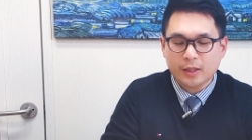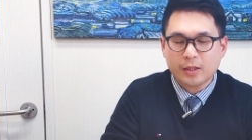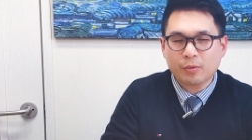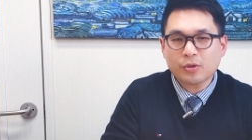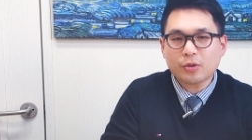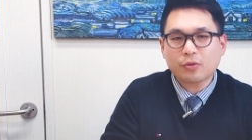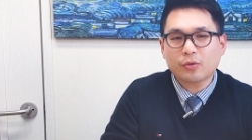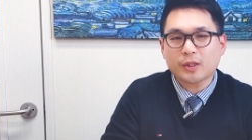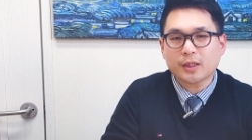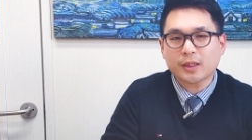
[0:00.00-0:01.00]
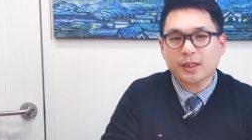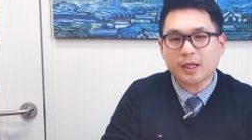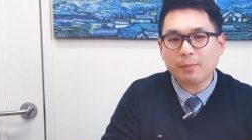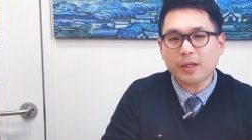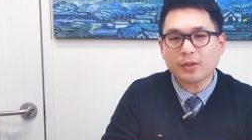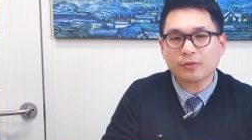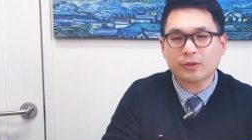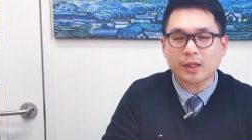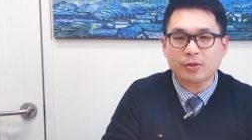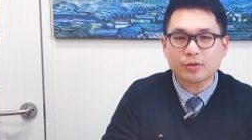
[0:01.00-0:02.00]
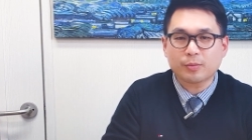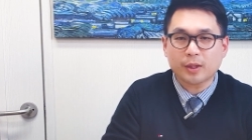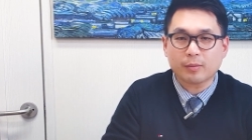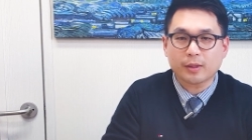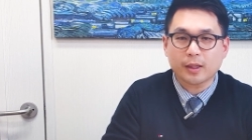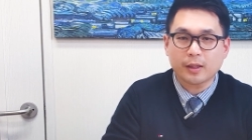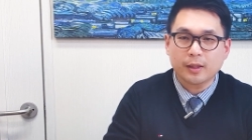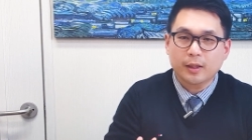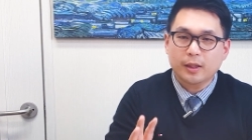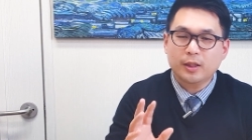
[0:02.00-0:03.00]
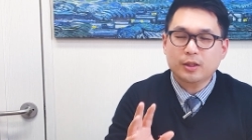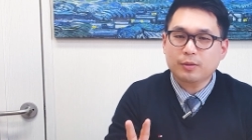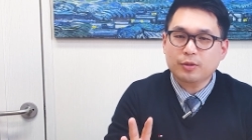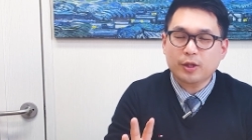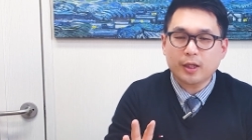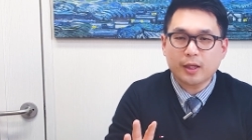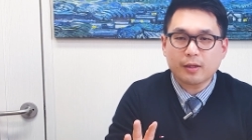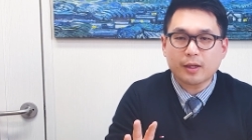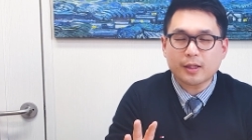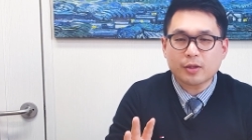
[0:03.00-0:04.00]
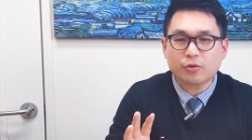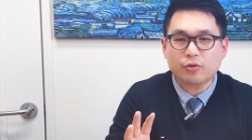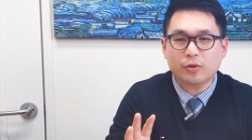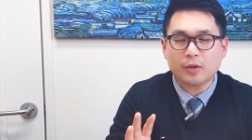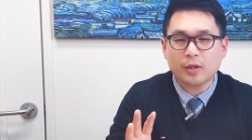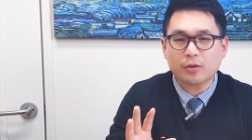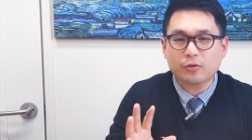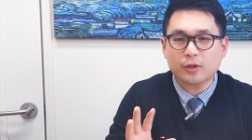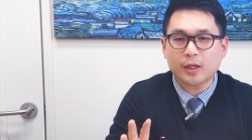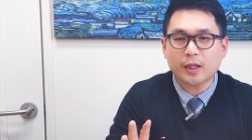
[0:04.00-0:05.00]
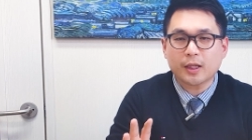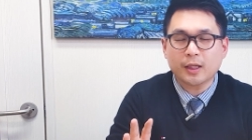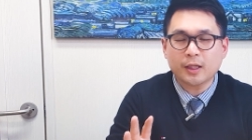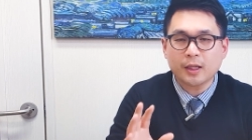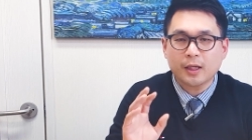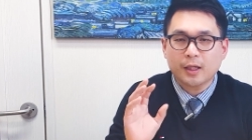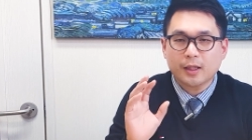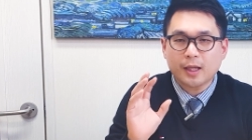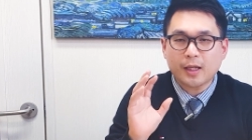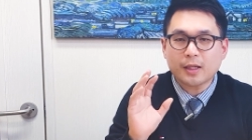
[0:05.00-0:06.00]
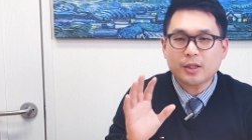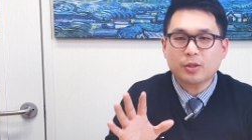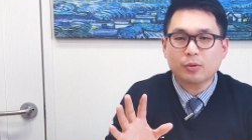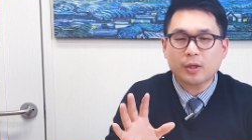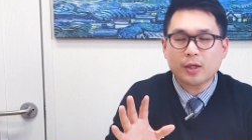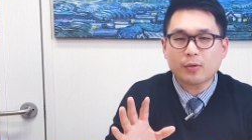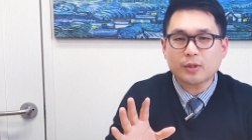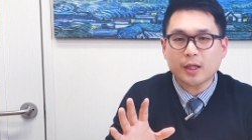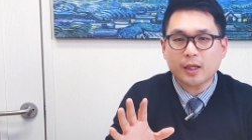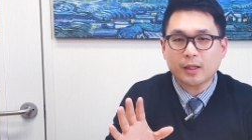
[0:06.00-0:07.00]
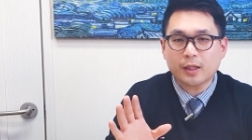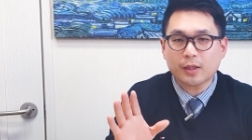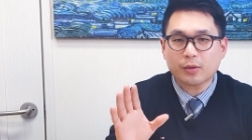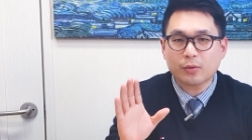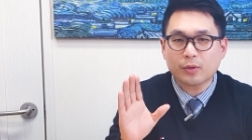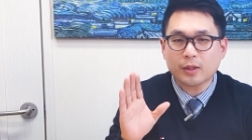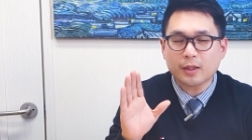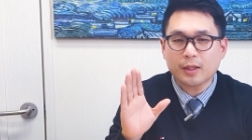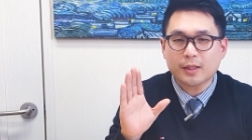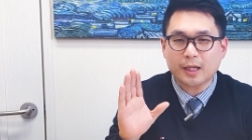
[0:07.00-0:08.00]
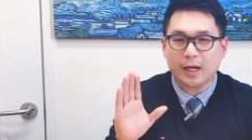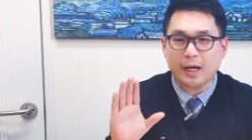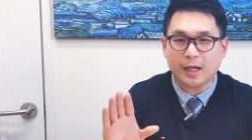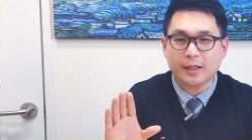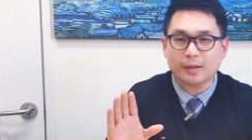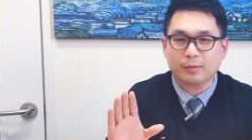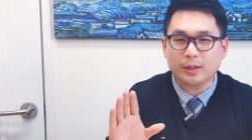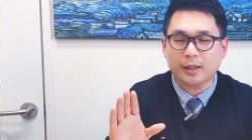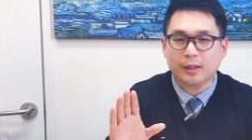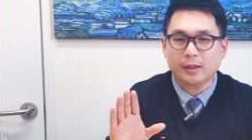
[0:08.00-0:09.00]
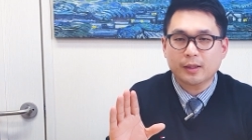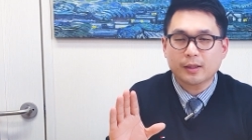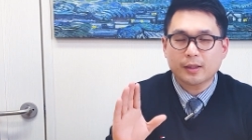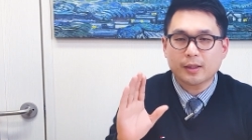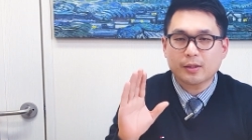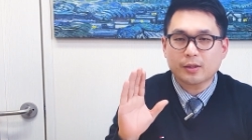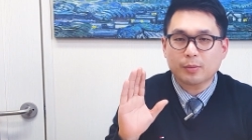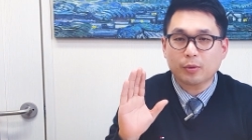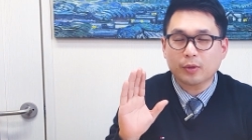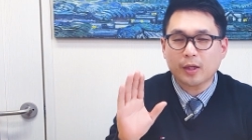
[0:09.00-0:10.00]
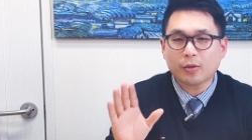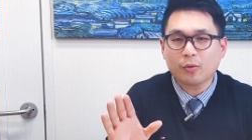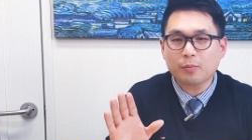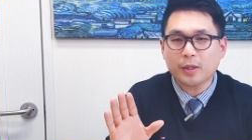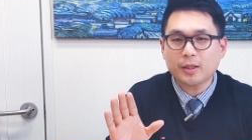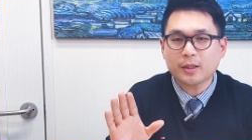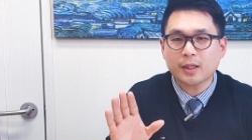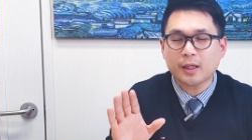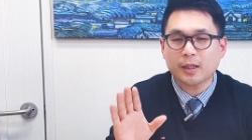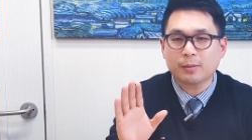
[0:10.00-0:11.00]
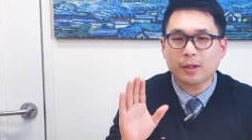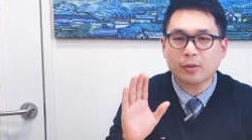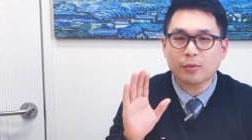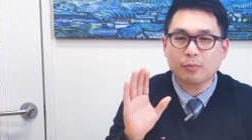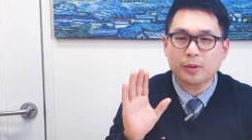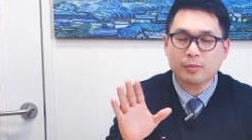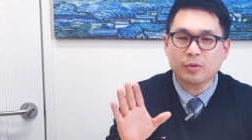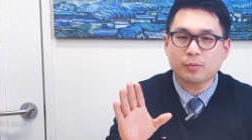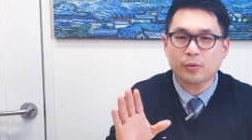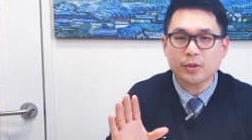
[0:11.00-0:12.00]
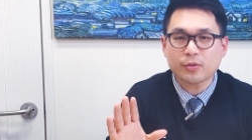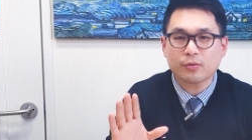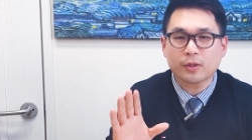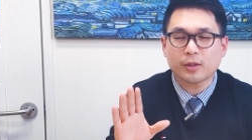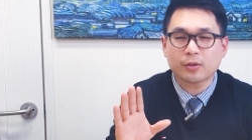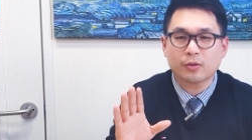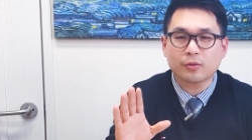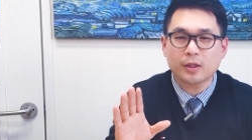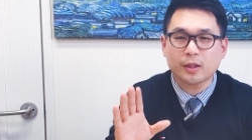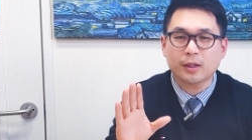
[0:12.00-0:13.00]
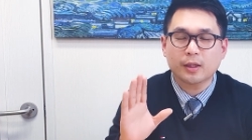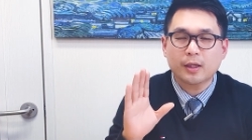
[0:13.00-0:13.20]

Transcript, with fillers: 기본적으로 이제 크게 세 파트로 나누시면 됩니다. 인터뷰 트레이닝에서 가장 중요한 것 중에 하나인 내가 지원하고자 하는 학교를 잘 알아야 됩니다. 그래서 이제 보통 학교 홈페이지나 아니면 학교 홈페이지 미국 보링 스쿨 같은 경우는